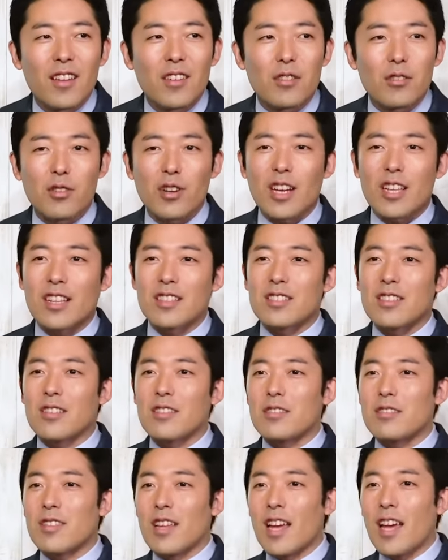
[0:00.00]
いう形なん
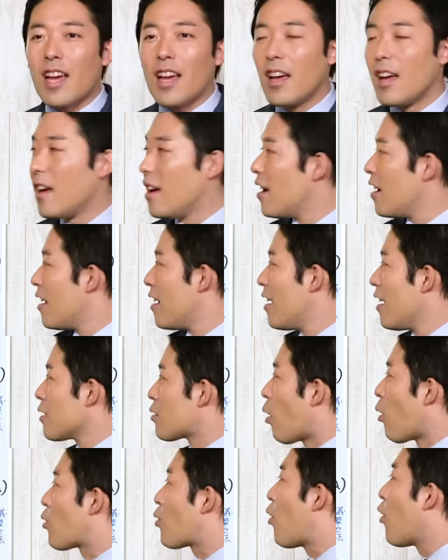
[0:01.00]
ですね
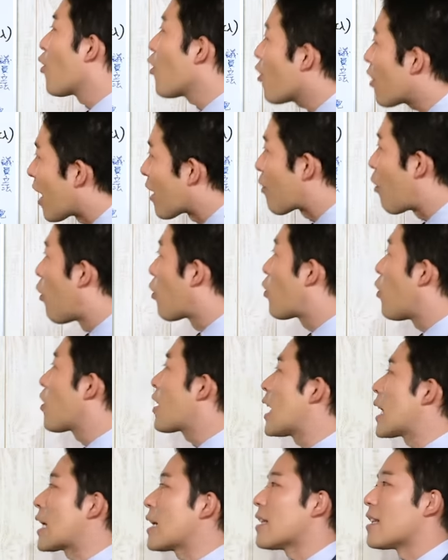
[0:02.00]
ところがここ
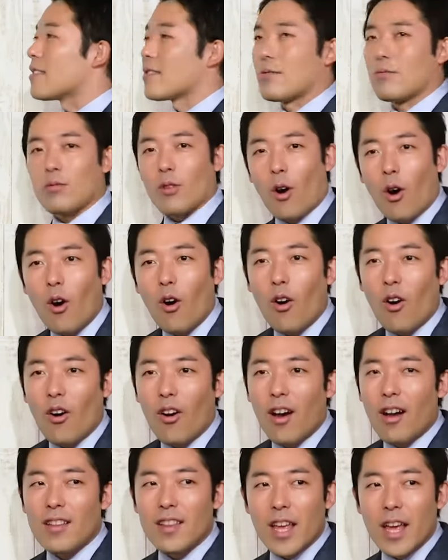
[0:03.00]
からなんですよ、
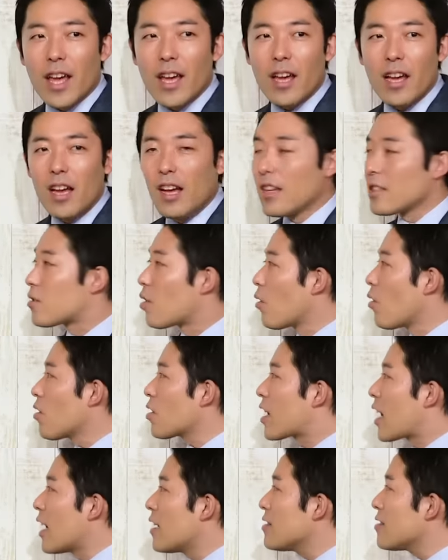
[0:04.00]
ね、そ
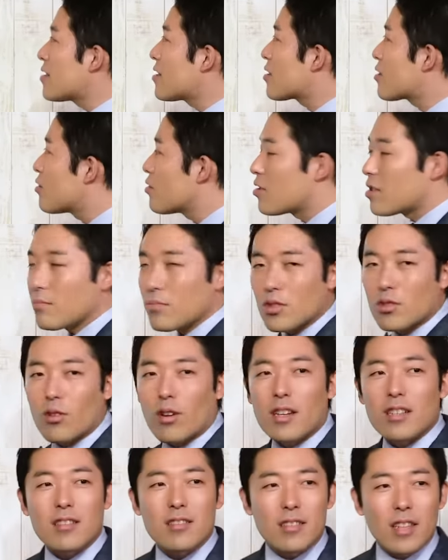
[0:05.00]
の建築事務所
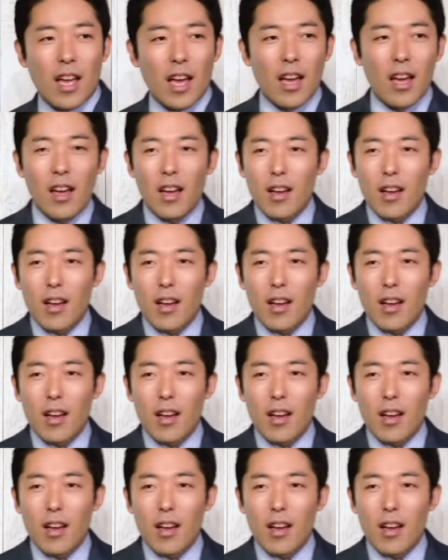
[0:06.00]
がですね